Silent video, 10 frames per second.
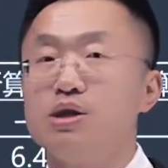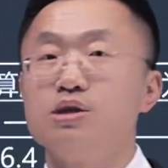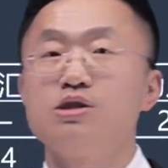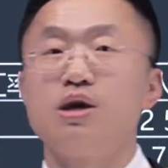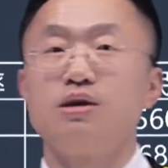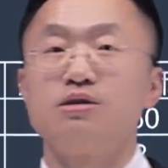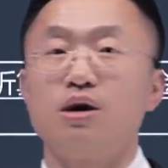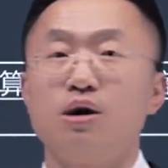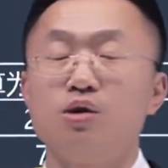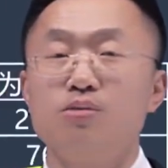影响
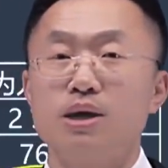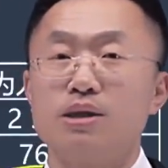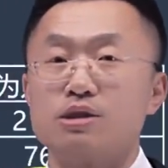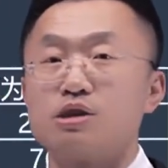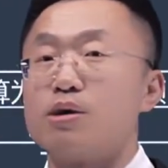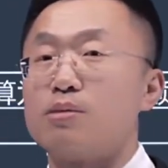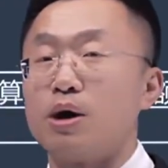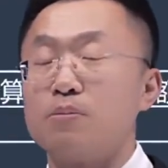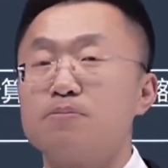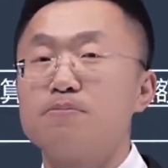到后边哪些报
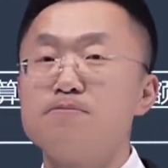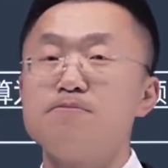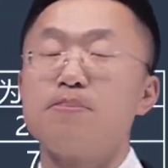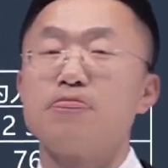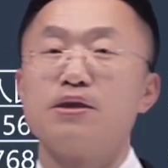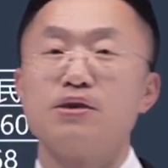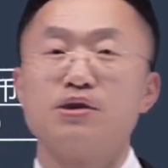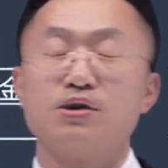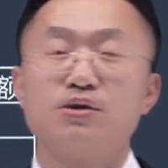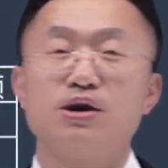表？
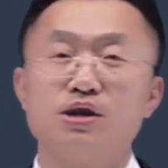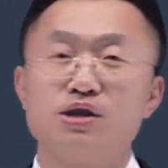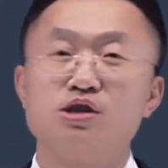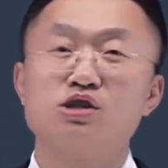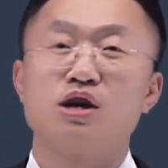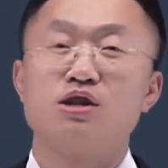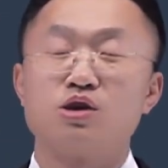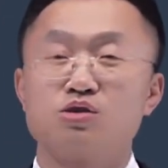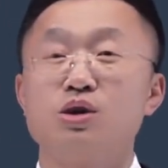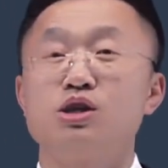会影响
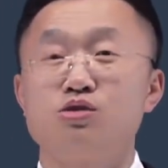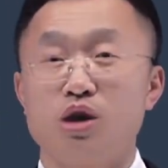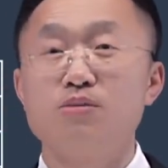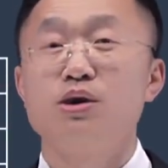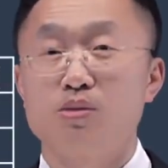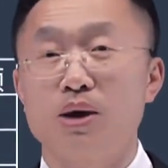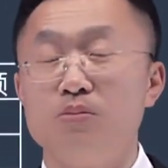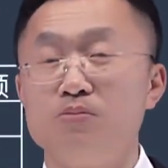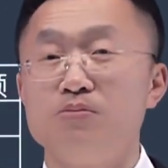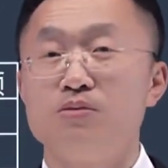到所有者权益变动
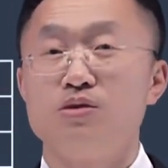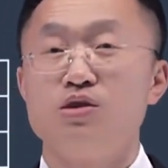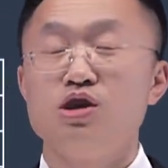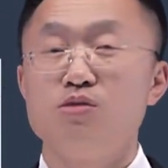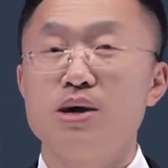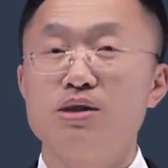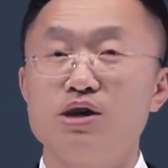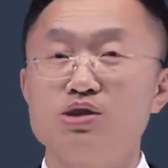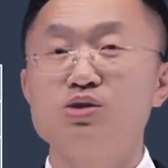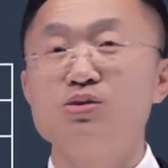表里边
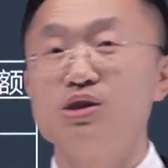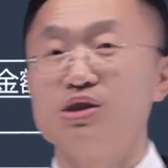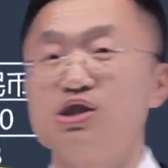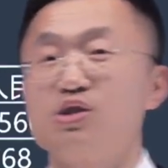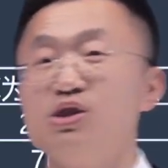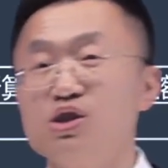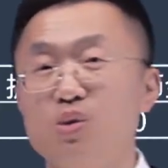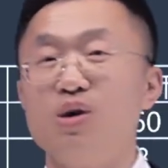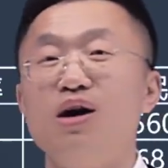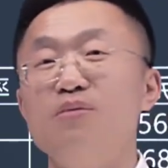的综合收益
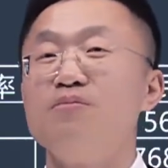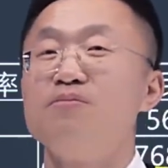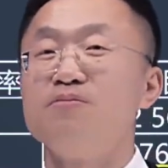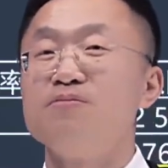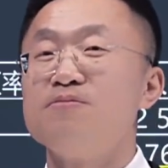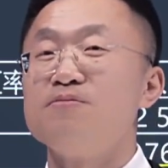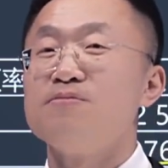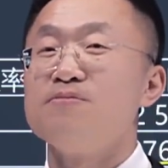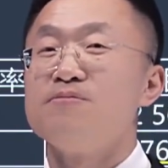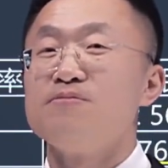总额。
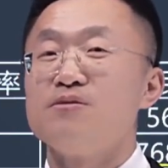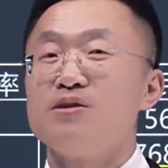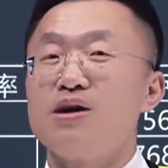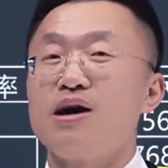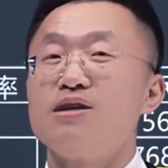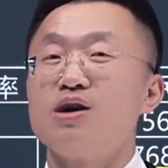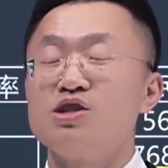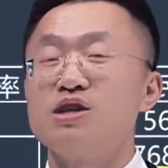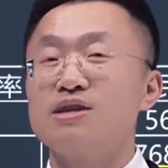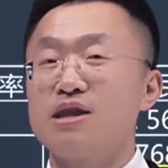按照
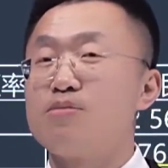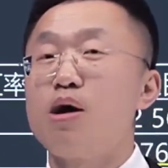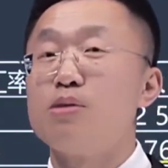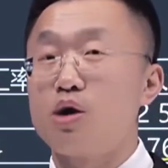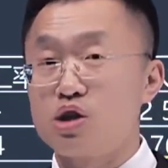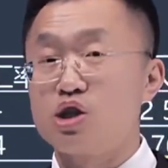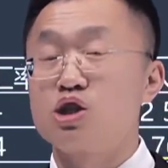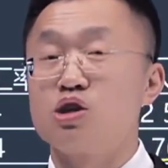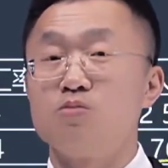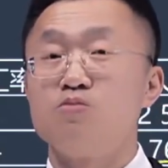现在的报表格
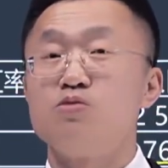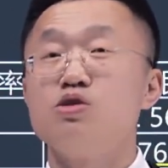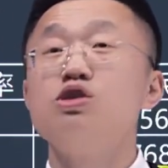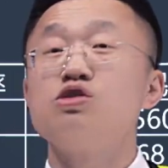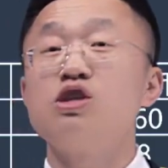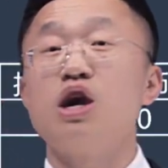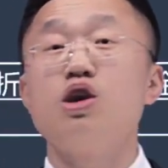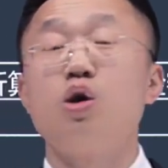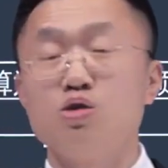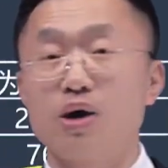式，一四年
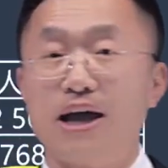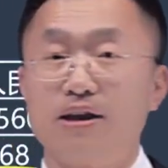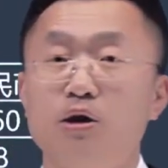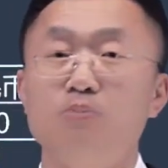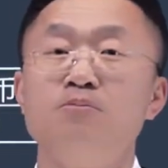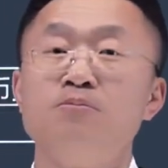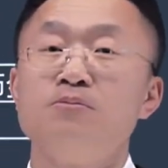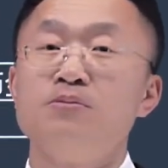以后就改了。